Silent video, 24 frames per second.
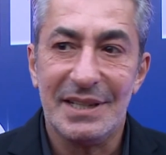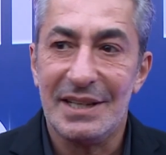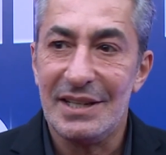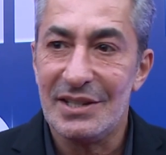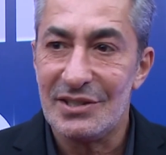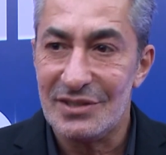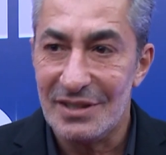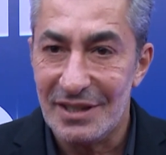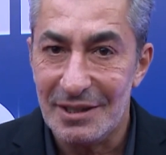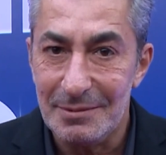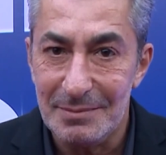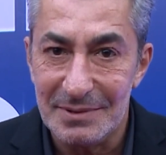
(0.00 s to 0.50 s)

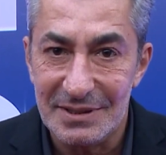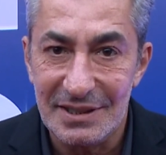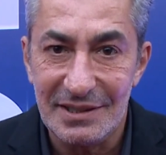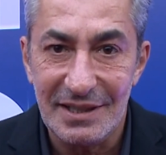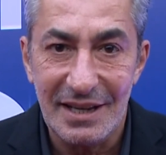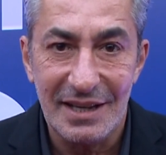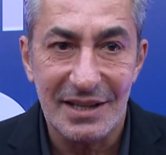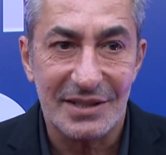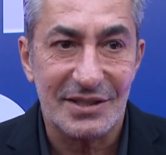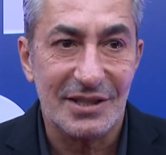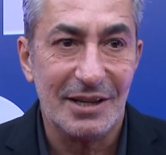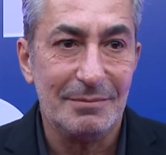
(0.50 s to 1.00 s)
Seyircilerimize de
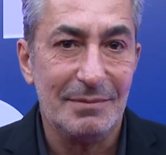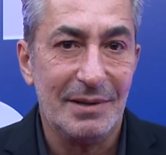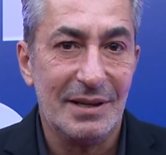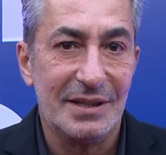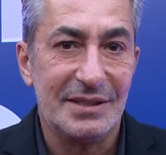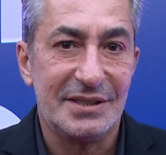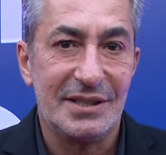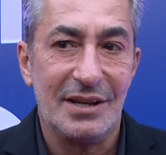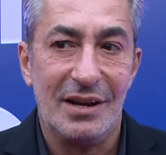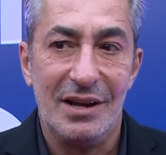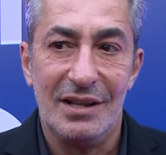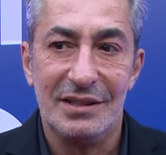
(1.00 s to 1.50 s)
iyi akşamlar,
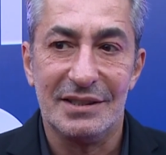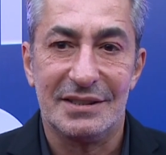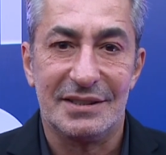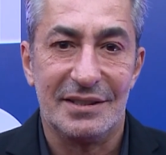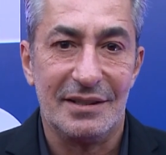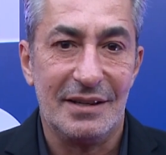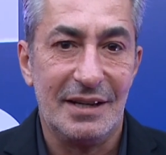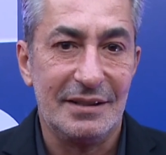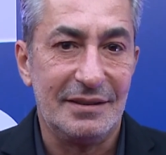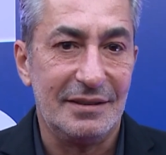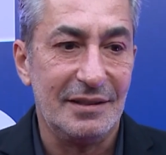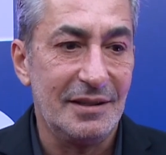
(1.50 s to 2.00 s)
sağlık,
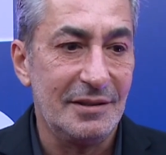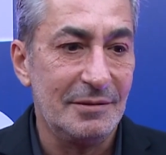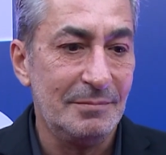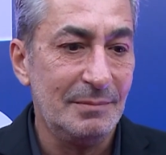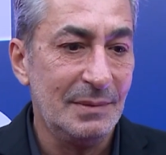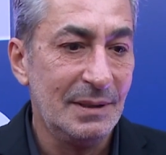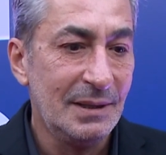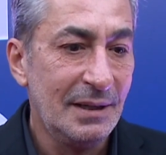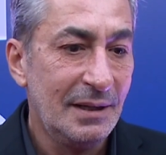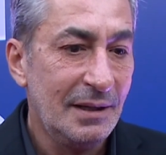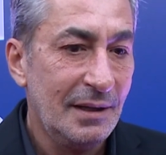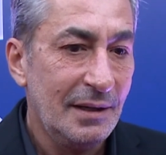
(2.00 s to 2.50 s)
sıhhat
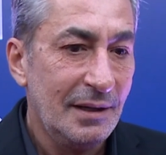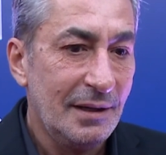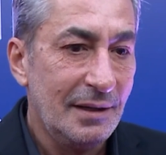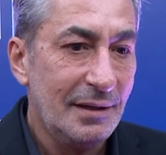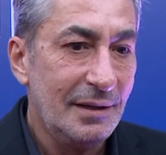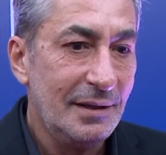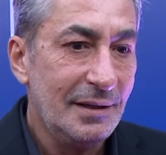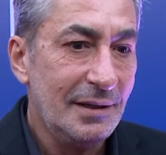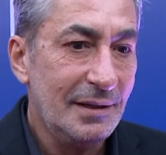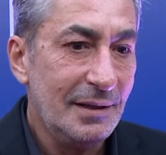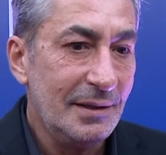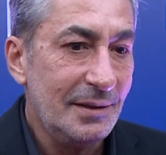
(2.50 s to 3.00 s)
dilerim.
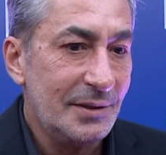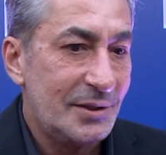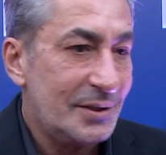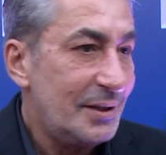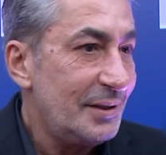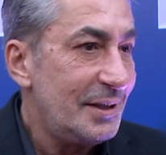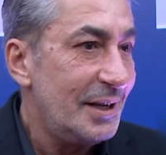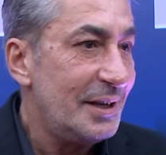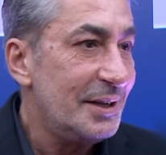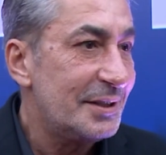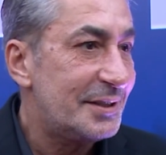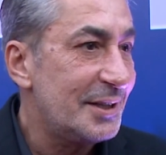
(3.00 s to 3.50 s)
Ee,
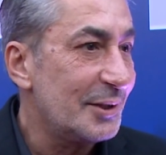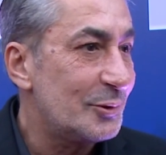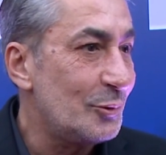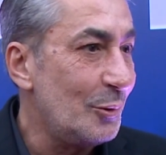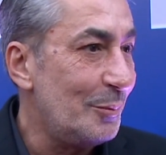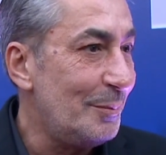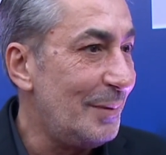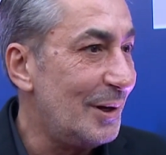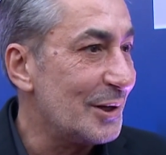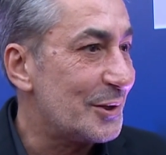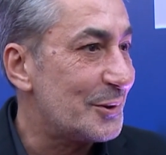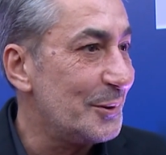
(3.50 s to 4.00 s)
işte yeni
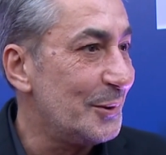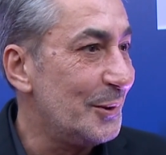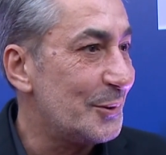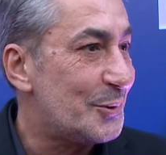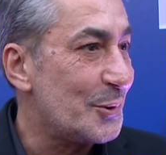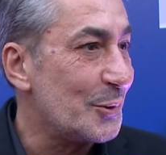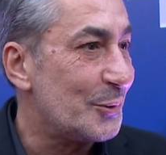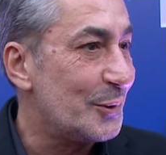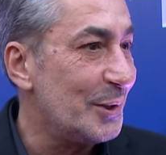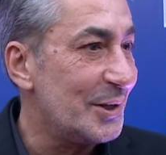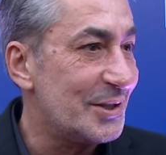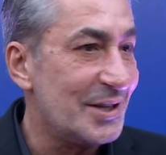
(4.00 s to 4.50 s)
sezon başlıyor,
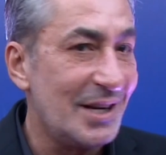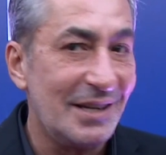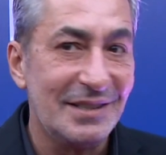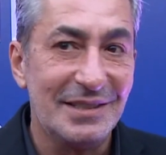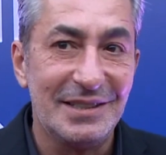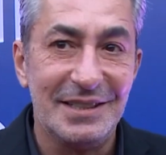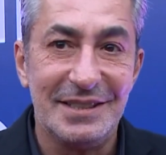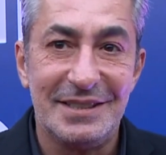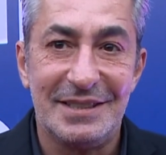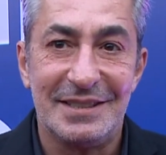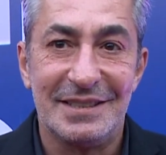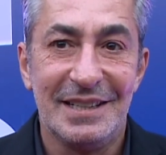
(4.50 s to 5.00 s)
çok
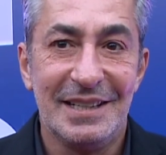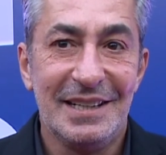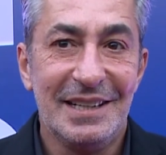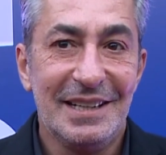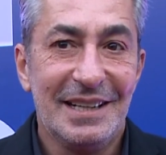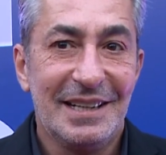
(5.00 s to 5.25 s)
heyecanlıyız.